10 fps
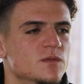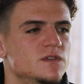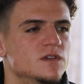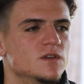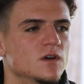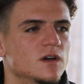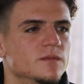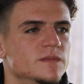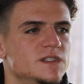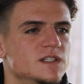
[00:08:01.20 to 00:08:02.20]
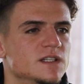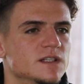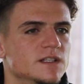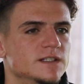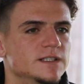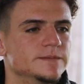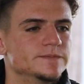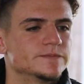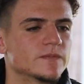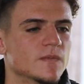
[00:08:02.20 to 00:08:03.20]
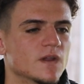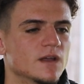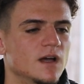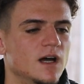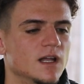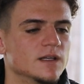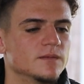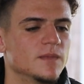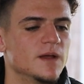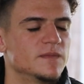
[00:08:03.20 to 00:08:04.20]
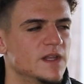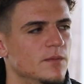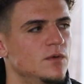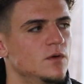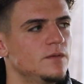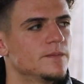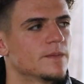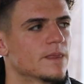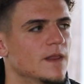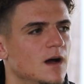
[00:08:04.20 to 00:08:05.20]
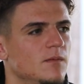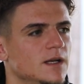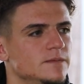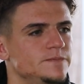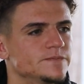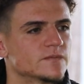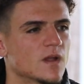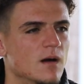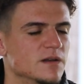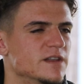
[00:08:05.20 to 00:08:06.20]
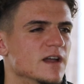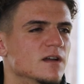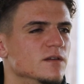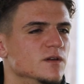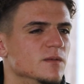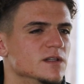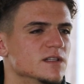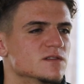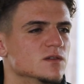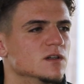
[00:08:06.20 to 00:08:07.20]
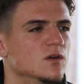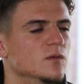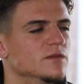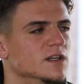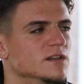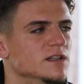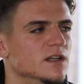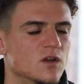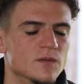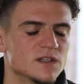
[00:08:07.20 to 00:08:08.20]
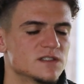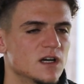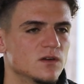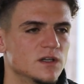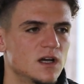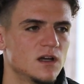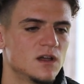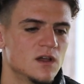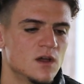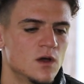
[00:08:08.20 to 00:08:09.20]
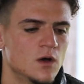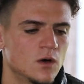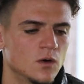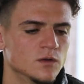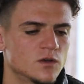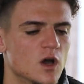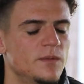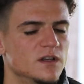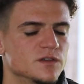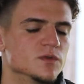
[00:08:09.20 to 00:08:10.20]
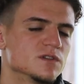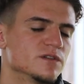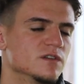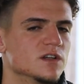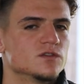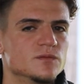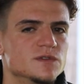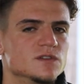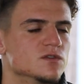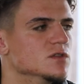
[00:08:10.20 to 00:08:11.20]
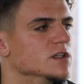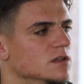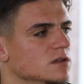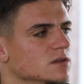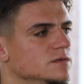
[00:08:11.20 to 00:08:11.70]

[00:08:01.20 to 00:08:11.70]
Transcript: müsste ich noch ein bisschen ähm, an meinem Tempo arbeiten. Aber ich denke, wenn man jetzt oben wieder trainiert, kommt das nach und nach. Und körperlich müsste ich vielleicht noch ein bisschen zulegen.